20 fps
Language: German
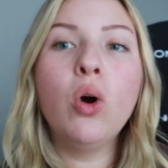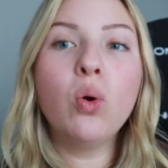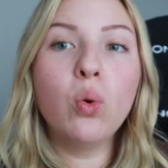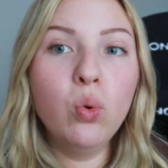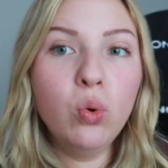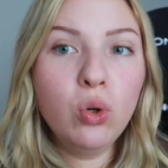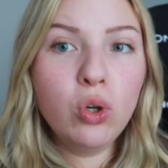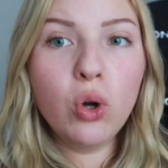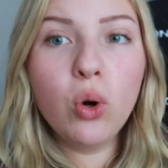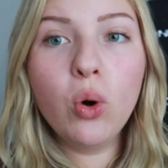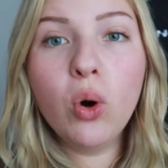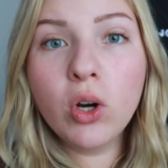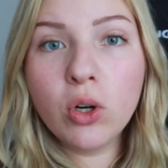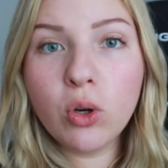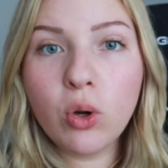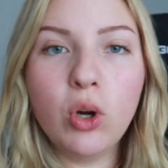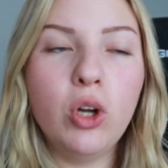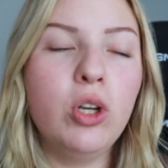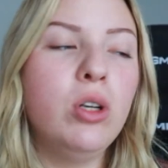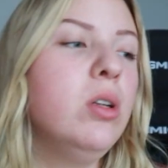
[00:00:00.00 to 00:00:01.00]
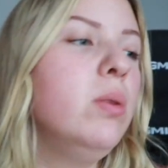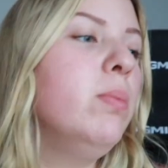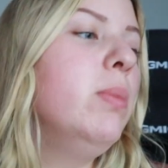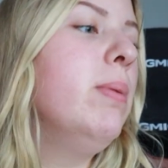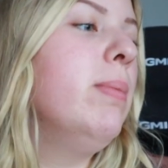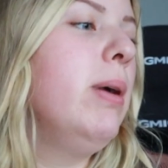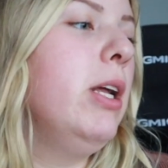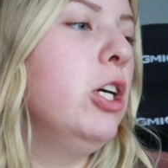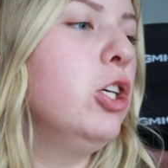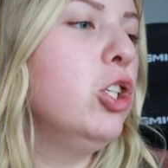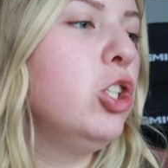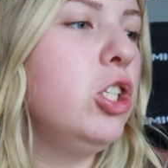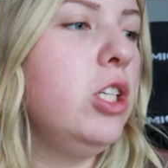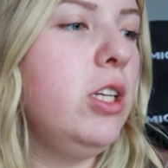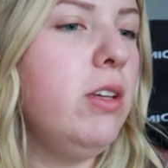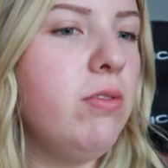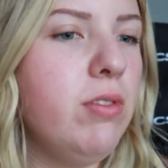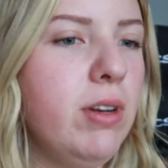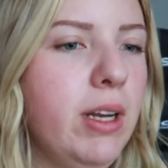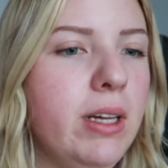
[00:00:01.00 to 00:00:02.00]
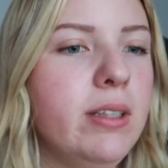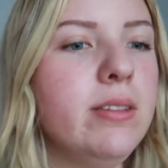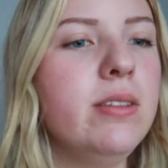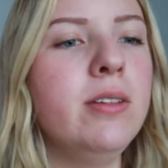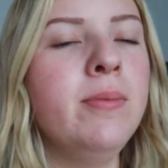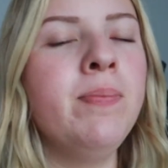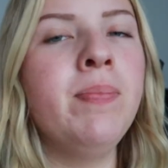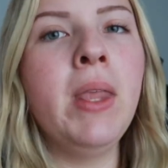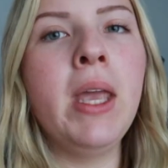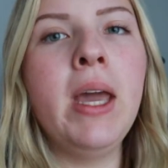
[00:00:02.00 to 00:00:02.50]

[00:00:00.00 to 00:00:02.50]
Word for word: gut hören könnt mit meiner Schniefnase.